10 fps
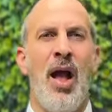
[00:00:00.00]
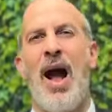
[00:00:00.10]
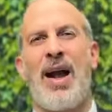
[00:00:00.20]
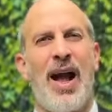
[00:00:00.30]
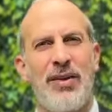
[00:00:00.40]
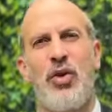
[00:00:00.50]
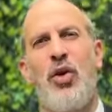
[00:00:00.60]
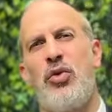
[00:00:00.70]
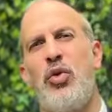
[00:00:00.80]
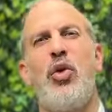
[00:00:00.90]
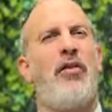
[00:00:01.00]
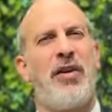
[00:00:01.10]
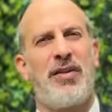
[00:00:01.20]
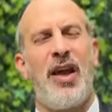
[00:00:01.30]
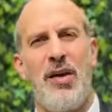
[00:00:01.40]
¿Acaso tú,
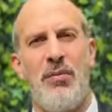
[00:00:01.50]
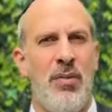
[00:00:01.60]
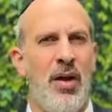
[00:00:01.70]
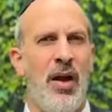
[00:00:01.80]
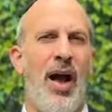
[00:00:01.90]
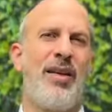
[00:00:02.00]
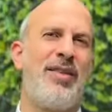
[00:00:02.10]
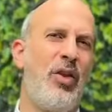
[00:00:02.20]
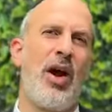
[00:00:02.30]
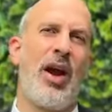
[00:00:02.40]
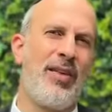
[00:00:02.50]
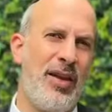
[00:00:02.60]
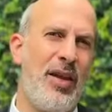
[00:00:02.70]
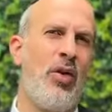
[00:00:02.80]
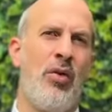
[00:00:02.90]
Jafet Haim, has sido
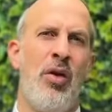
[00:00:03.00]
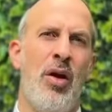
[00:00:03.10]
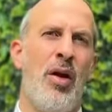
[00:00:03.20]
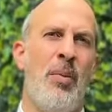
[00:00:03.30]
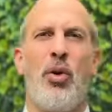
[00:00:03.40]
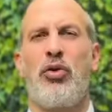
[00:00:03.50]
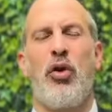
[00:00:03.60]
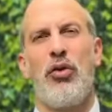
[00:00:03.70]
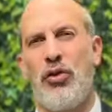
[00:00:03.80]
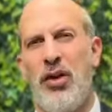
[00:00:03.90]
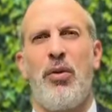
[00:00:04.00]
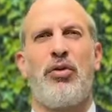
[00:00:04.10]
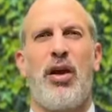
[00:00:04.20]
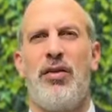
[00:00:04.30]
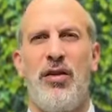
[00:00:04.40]
agradecido por todos los libros
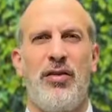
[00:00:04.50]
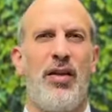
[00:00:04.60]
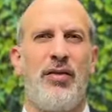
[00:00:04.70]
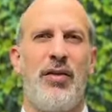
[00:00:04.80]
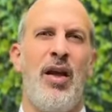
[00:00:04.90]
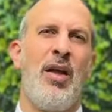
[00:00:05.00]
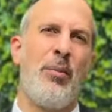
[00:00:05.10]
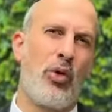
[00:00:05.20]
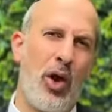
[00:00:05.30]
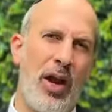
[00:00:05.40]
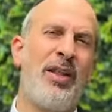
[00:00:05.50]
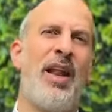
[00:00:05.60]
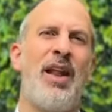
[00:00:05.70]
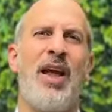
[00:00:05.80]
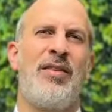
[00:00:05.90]
que hiciste por toda la
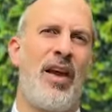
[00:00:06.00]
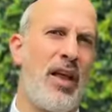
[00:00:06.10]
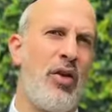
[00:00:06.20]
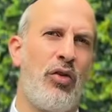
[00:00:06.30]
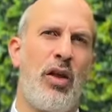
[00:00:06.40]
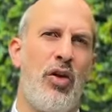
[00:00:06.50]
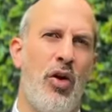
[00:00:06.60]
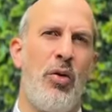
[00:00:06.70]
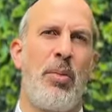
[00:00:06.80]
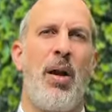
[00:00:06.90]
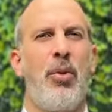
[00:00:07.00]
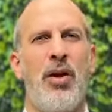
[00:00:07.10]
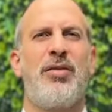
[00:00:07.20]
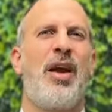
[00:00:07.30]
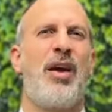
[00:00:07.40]
inteligencia que Dios te dio para poder
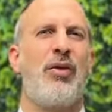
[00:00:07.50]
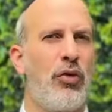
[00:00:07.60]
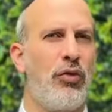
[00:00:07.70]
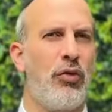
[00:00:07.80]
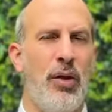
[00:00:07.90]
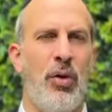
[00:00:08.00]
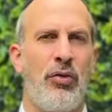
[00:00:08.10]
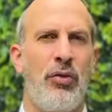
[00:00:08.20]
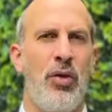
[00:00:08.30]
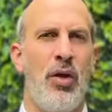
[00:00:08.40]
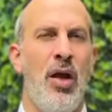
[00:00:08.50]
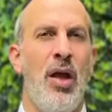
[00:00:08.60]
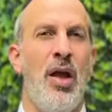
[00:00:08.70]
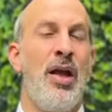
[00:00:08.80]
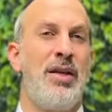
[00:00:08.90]
sacar todos tus libros.
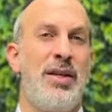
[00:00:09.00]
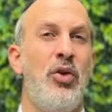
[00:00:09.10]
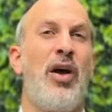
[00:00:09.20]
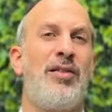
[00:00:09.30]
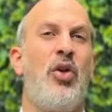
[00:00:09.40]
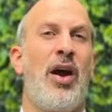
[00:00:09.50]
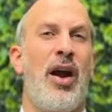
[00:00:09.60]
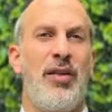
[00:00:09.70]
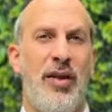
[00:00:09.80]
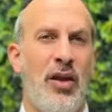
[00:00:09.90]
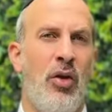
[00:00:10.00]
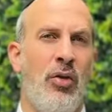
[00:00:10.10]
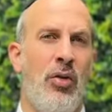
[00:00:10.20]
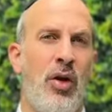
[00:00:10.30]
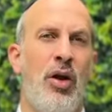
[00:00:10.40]
Si no has sido agradecido,
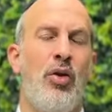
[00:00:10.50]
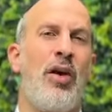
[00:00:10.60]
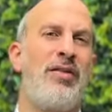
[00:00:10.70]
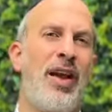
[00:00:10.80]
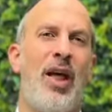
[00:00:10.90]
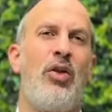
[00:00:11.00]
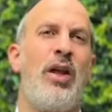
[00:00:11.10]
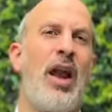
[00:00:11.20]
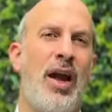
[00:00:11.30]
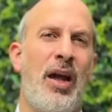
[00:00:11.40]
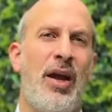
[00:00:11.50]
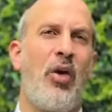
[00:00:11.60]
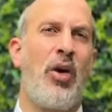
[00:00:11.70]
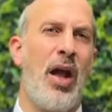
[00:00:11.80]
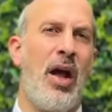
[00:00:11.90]
no has llegado ni a la
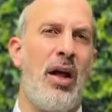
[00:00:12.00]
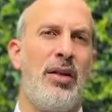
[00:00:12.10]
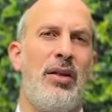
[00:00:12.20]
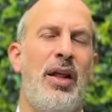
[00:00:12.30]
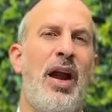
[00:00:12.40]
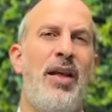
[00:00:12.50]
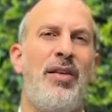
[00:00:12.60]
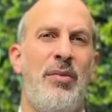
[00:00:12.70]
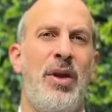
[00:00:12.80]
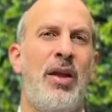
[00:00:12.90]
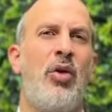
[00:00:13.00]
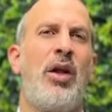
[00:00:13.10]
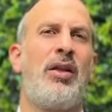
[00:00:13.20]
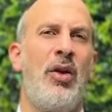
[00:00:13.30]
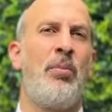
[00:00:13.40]
categoría de agradecimiento que
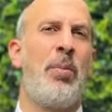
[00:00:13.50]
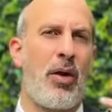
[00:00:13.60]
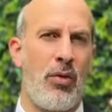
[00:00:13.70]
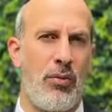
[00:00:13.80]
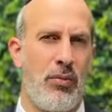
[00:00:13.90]
tiene un perro.